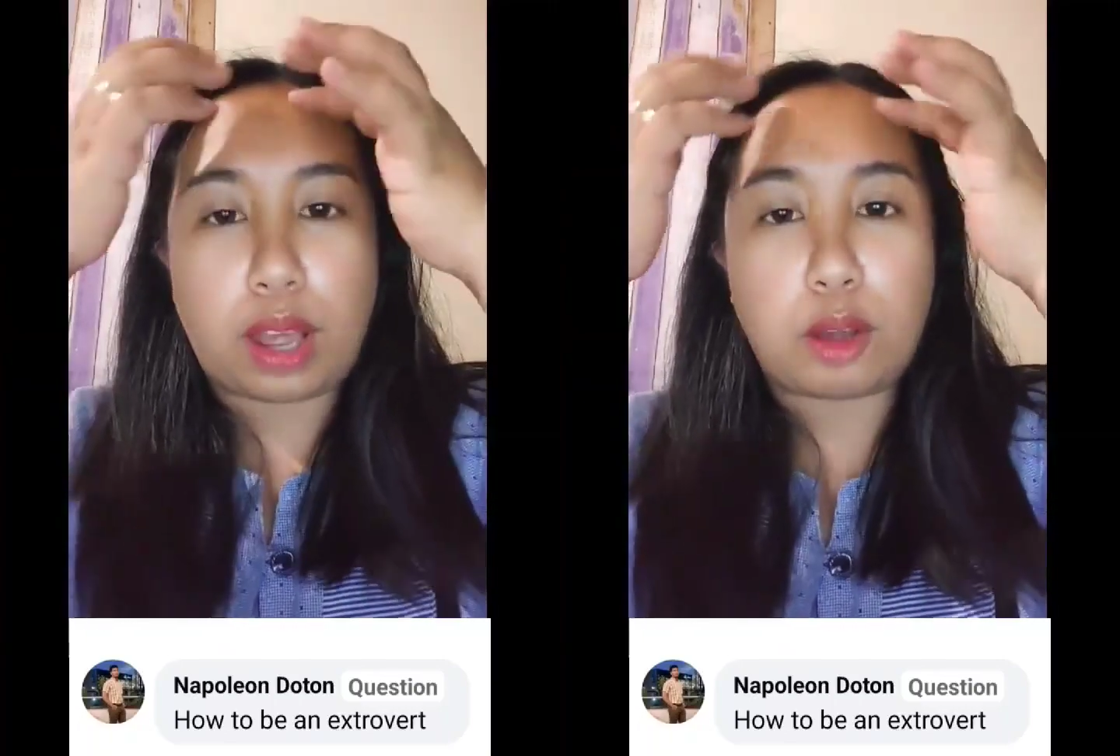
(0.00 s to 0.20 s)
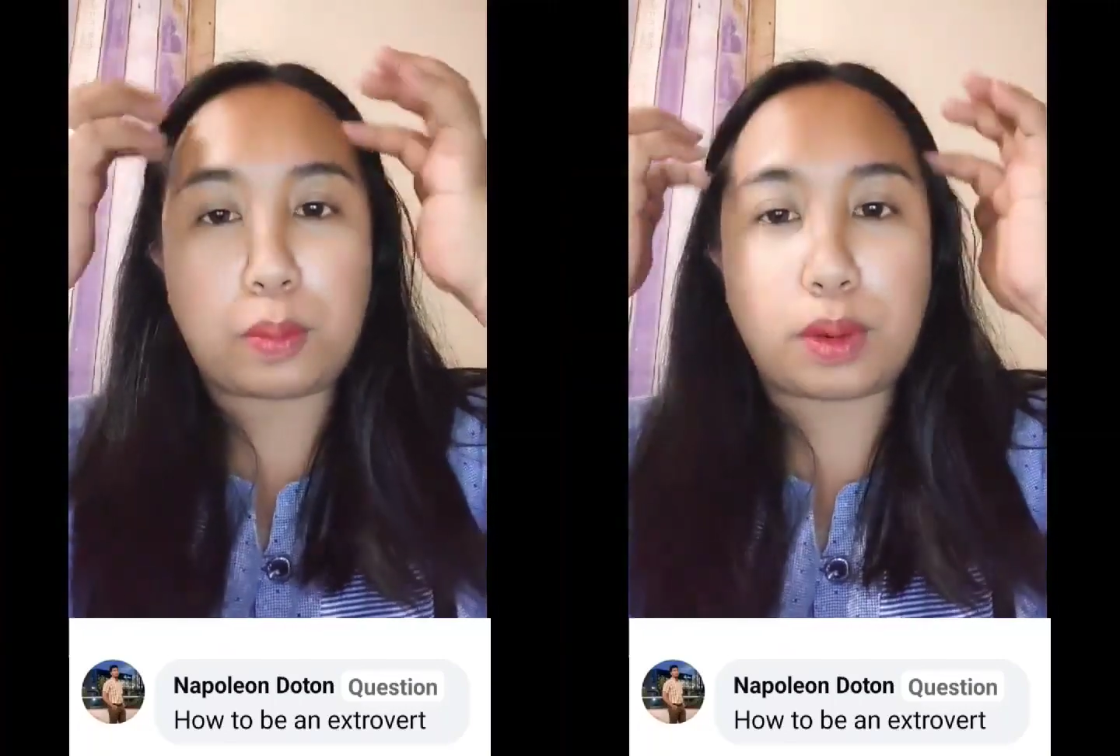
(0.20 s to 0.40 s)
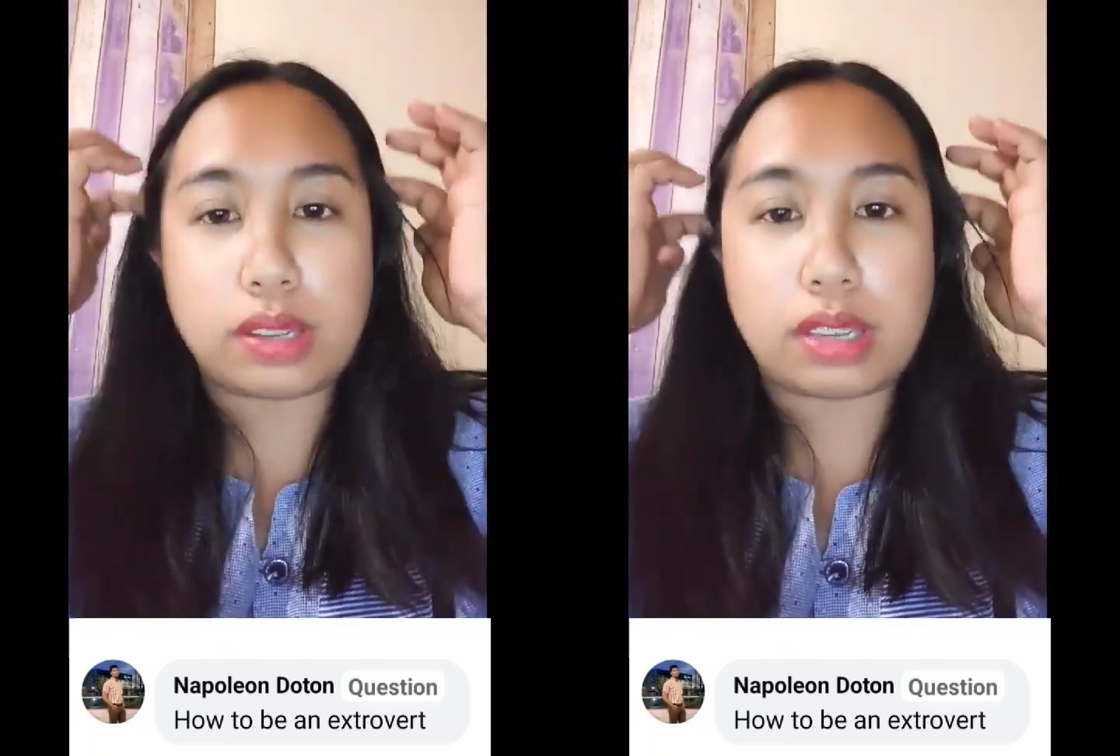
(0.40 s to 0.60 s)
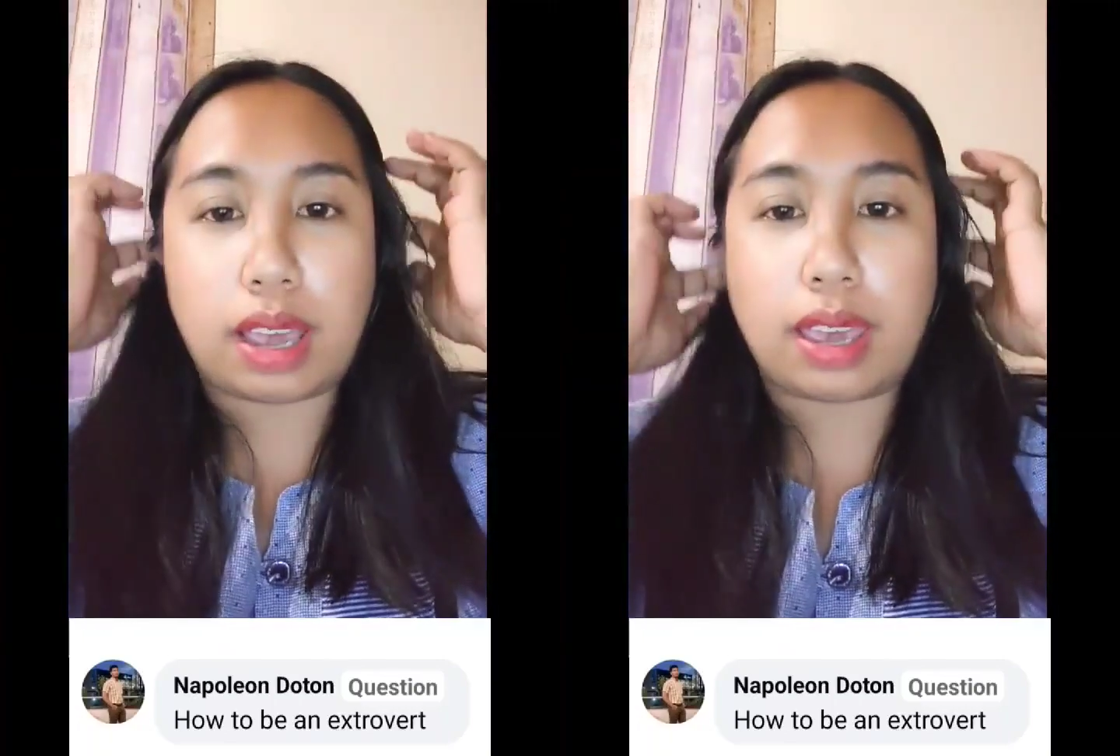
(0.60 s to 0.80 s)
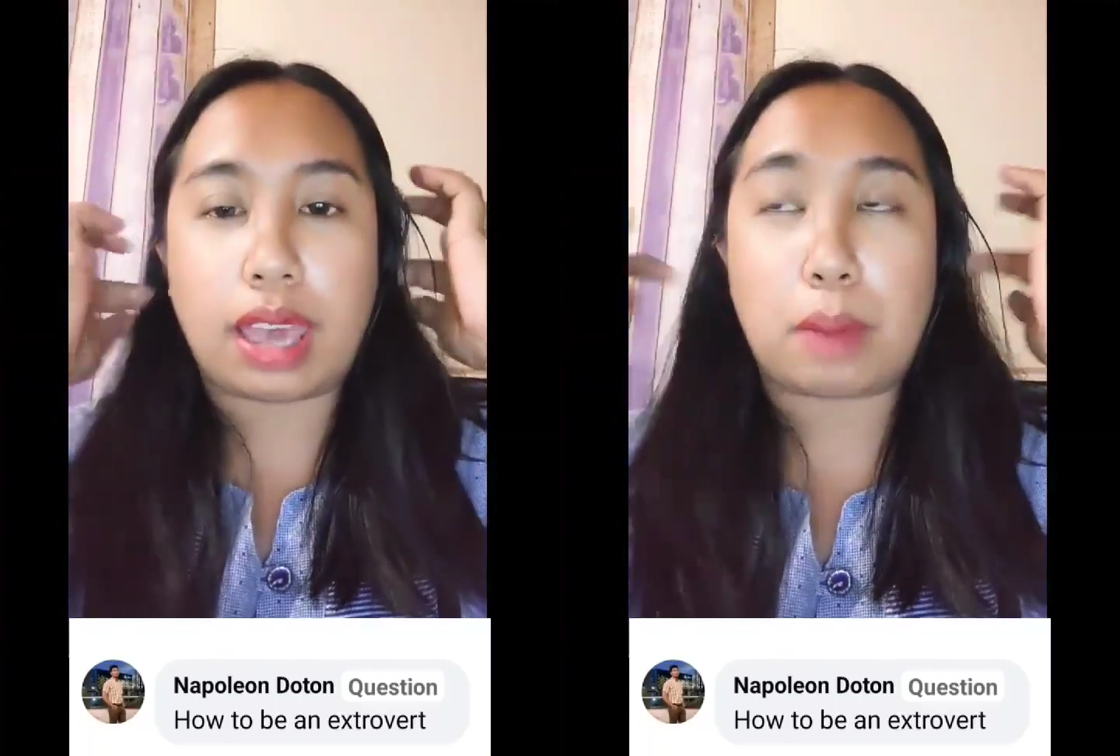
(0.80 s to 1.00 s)
Ako po kasi
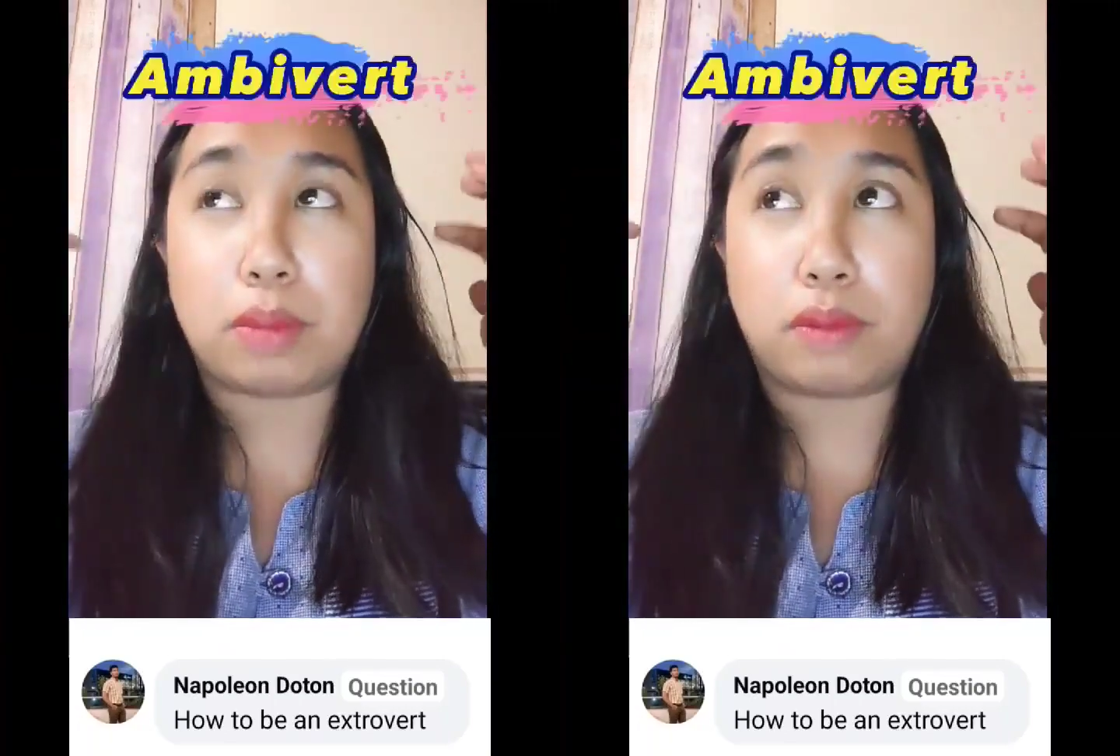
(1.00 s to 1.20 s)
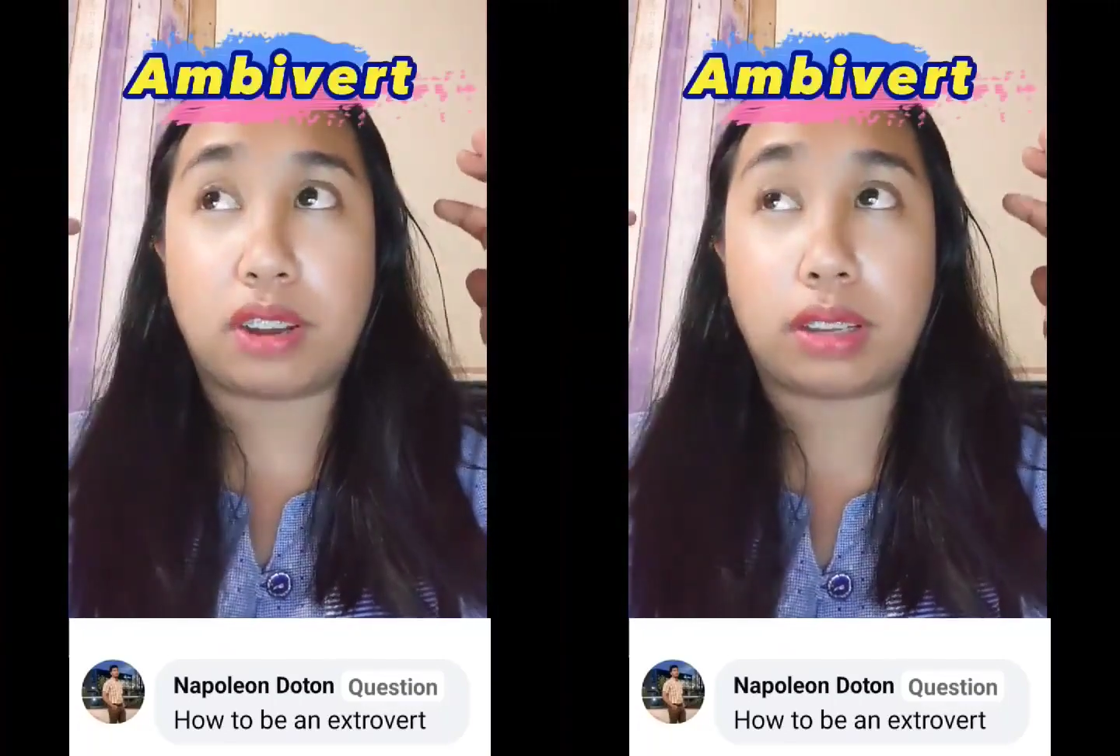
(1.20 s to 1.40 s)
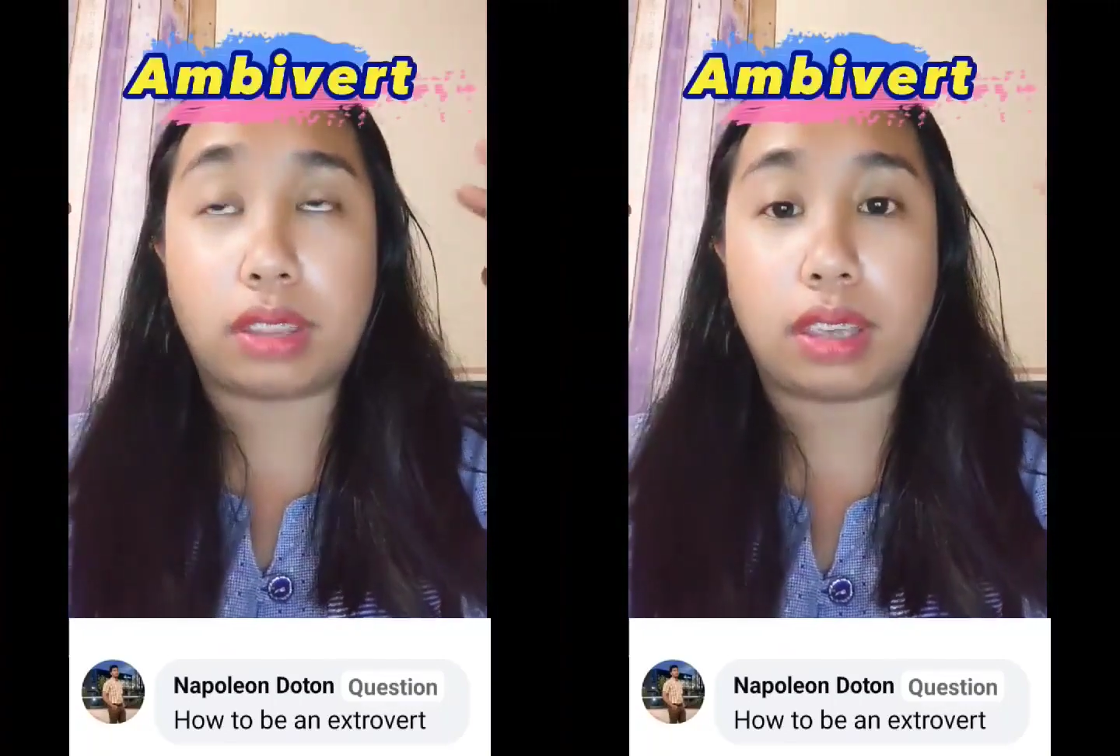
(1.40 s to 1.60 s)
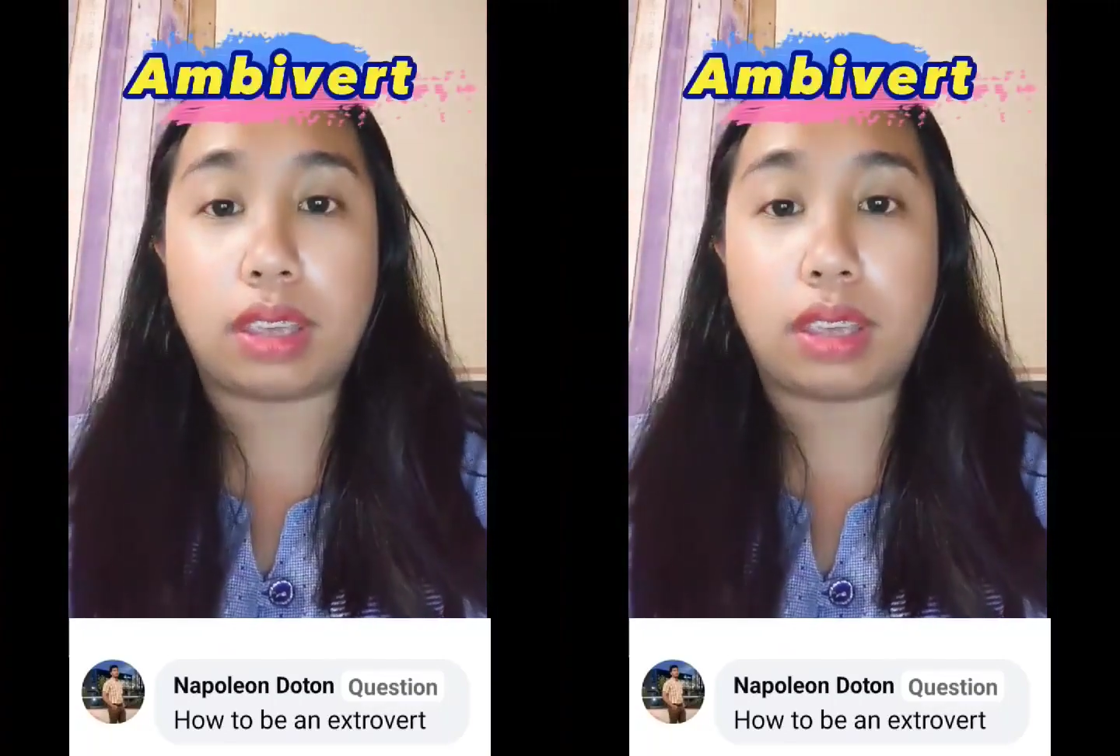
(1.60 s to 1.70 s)
ay ambivert.